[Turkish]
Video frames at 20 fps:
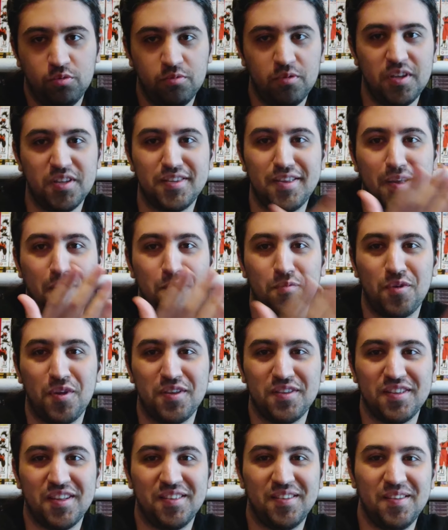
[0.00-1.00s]
Yazarım
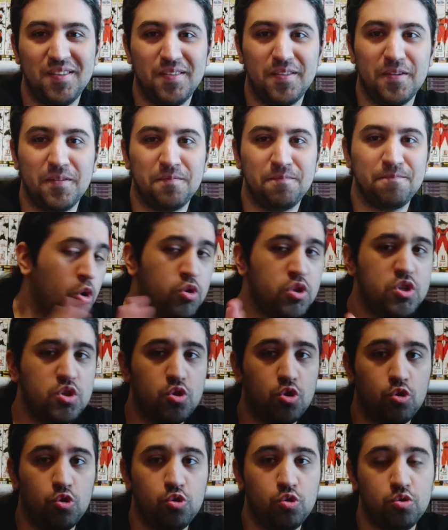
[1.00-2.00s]
buraya zaten. Onu
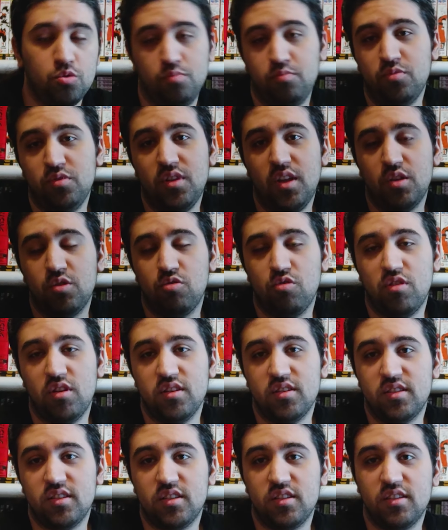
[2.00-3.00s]
izliyoruz. Bundan
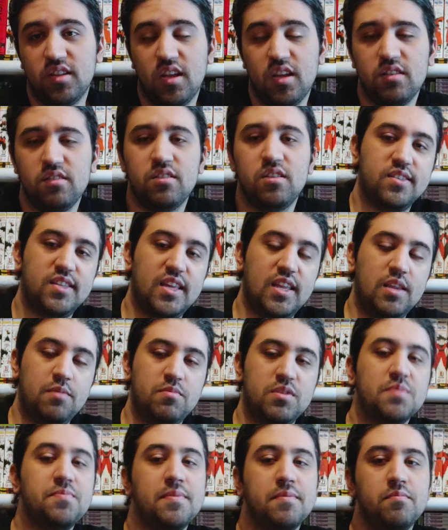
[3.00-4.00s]
sonrasında
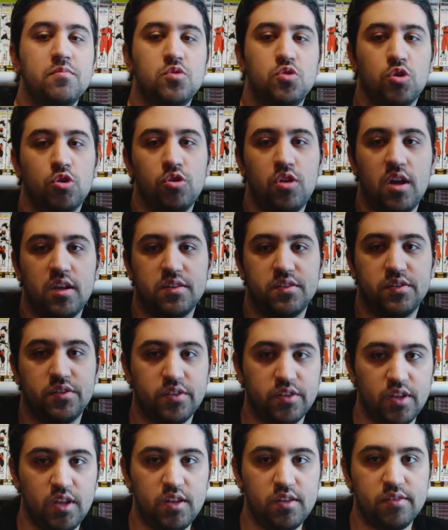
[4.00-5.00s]
serimiz bitmiş oluyor
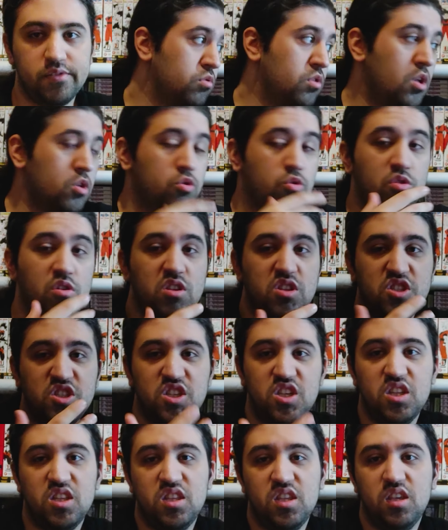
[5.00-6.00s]
aslında. Bundan sonra
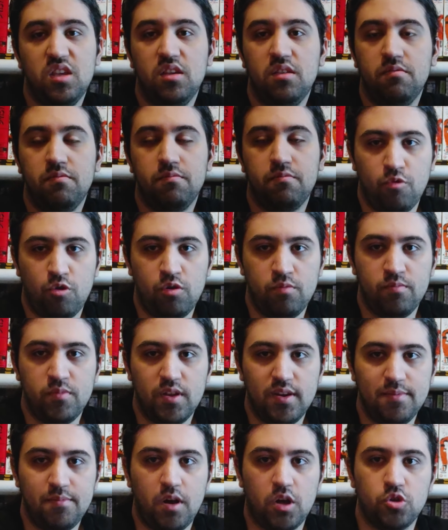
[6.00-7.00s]
GT
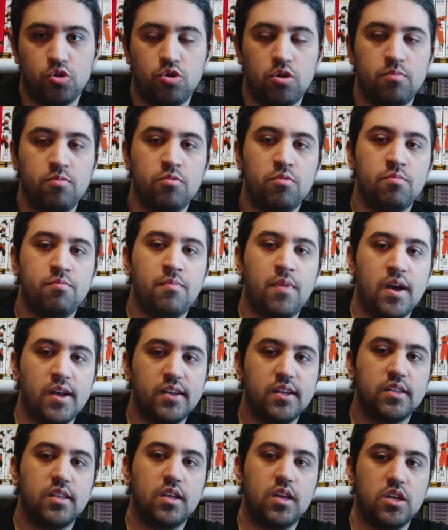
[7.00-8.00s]
bölümleri başlıyor. Bu
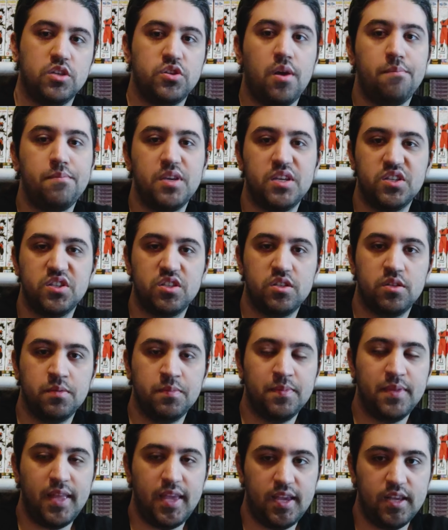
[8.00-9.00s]
mangada geçen bir
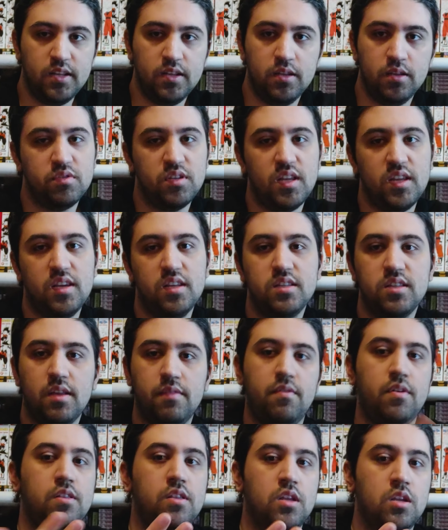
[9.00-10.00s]
kısım değil. Seriyi
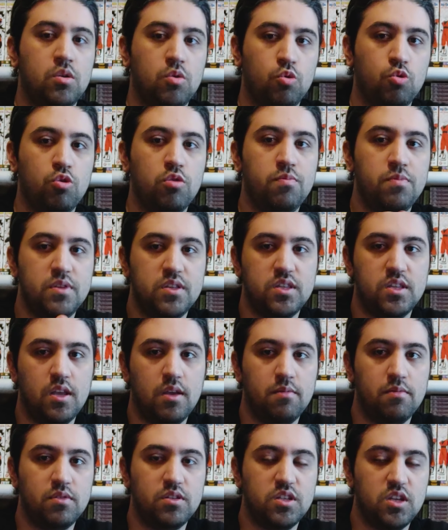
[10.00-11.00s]
sevenlerin okuyup
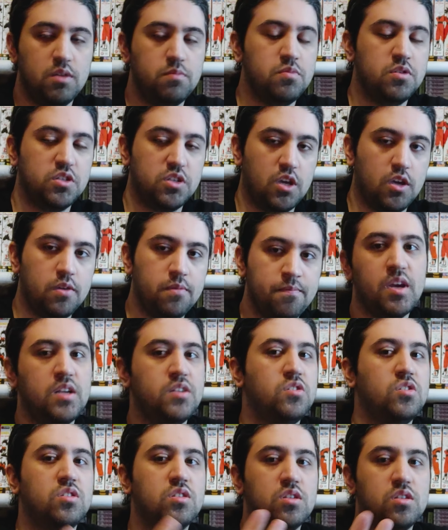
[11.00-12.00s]
izleyebileceği bir şey. Ben
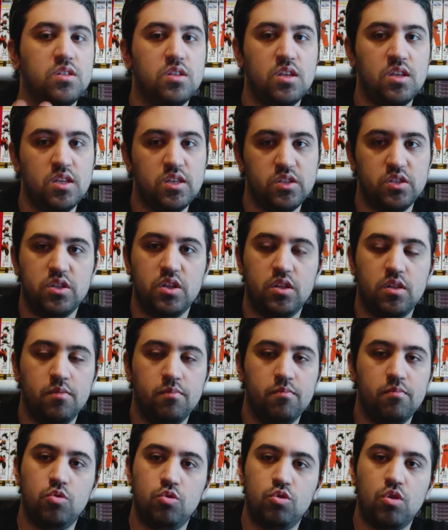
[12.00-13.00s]
açıkçası
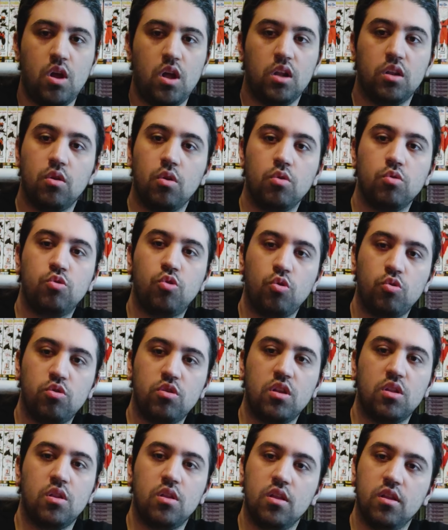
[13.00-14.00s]
izledim. Güzeldi kötü
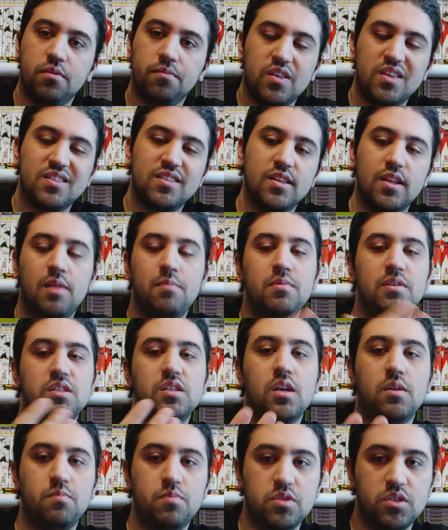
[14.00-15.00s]
değil
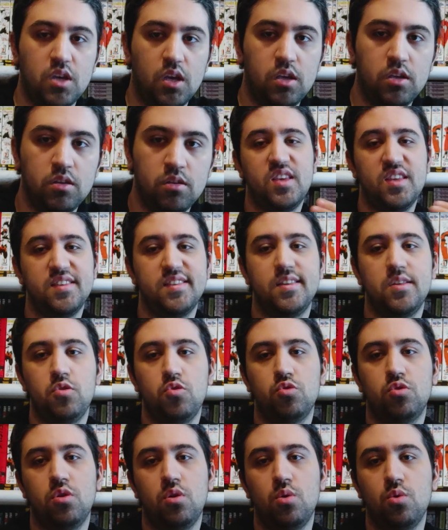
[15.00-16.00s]
izlenebilecek bir şey. Kesin
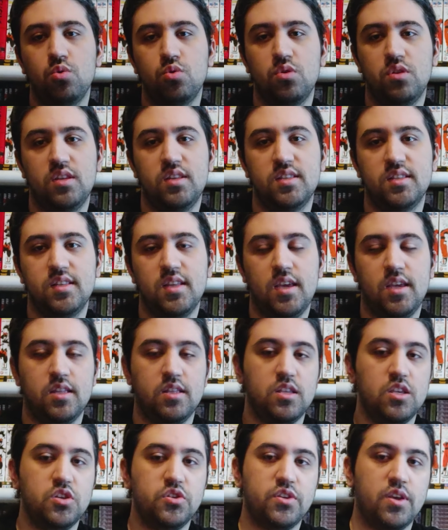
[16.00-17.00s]
%100
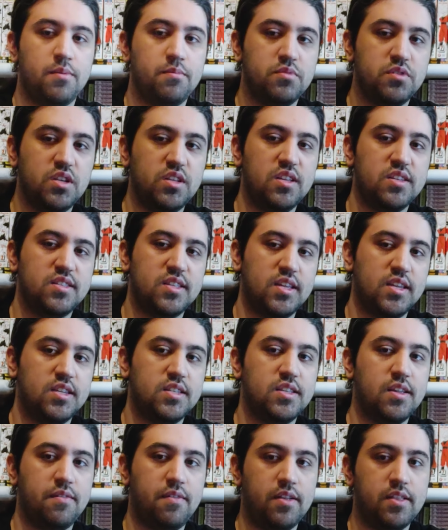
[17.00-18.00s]
izleyin diyeceğim bir şey de seri
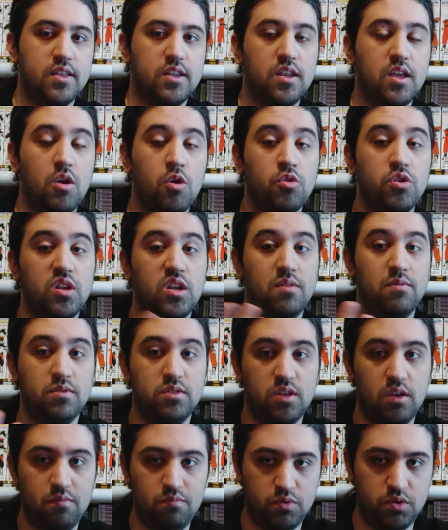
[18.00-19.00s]
sevenlere
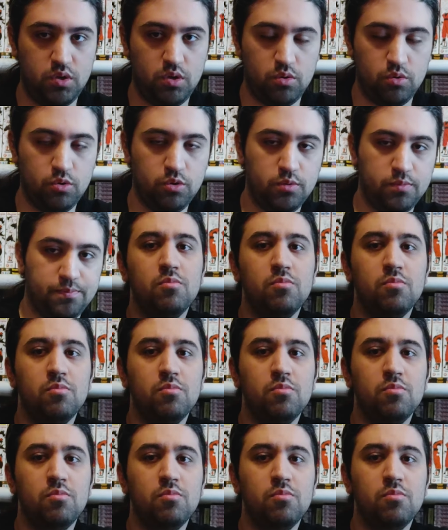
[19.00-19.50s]
önerebileceğim bir şey olur.